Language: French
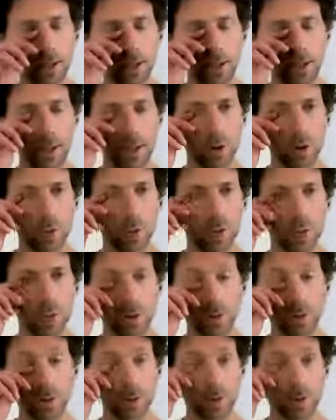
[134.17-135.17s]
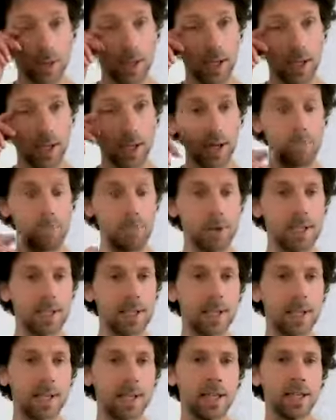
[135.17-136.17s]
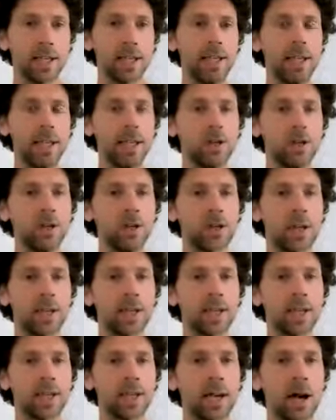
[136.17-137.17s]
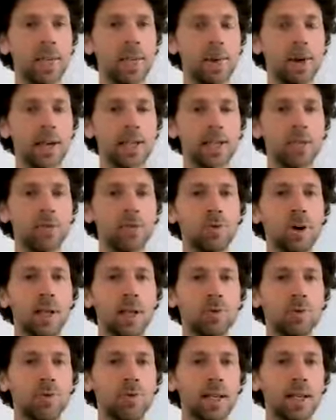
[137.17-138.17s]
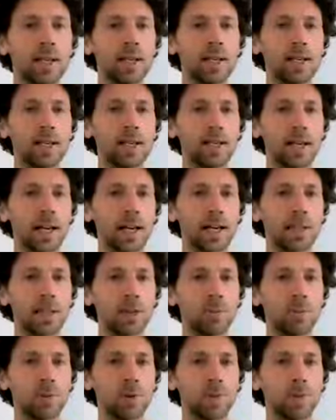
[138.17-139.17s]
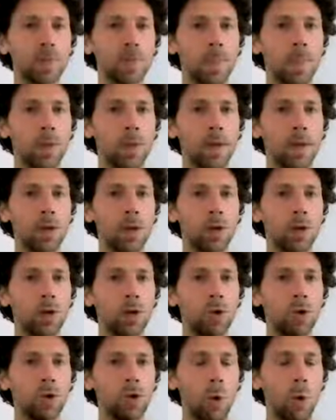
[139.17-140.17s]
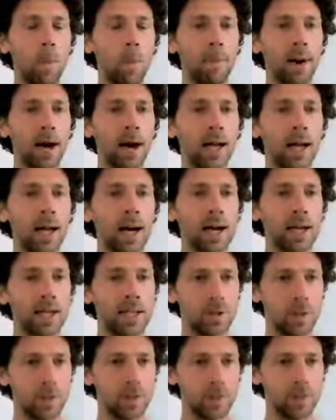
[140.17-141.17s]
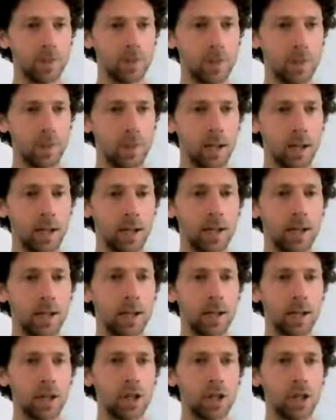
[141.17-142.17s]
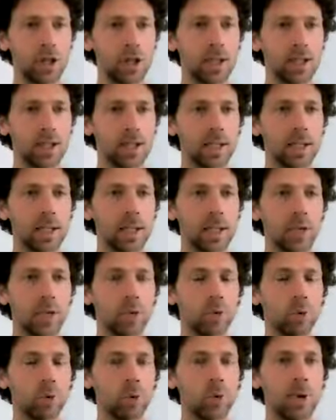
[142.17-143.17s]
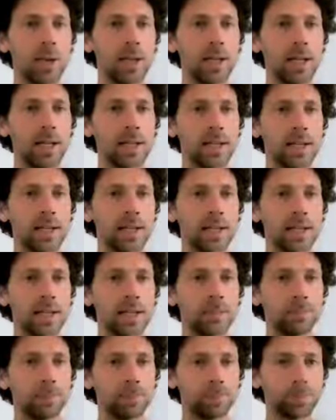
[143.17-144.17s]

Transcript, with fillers: L'intuition est la capacité innée de chacun à percevoir la vérité directement, non par la raison, la logique ou l'analyse